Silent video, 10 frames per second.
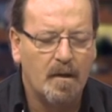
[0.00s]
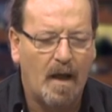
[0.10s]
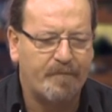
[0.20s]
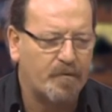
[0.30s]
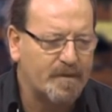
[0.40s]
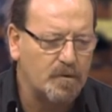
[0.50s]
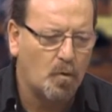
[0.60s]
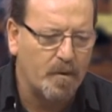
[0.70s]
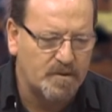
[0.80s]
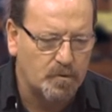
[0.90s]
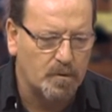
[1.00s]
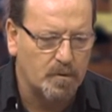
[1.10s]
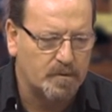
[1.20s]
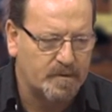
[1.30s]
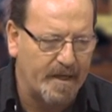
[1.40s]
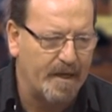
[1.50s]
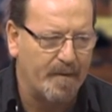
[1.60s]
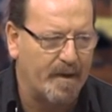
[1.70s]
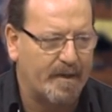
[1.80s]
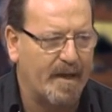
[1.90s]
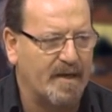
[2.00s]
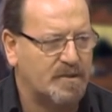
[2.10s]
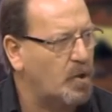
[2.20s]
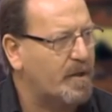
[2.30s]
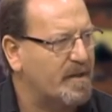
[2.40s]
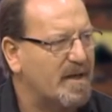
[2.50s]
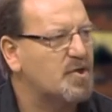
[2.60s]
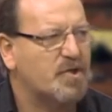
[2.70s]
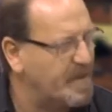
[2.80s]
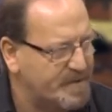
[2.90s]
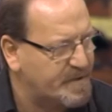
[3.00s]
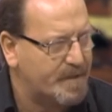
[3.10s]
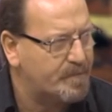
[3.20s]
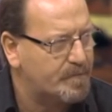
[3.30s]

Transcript: Affrontando questo tema che è la storia della scienza,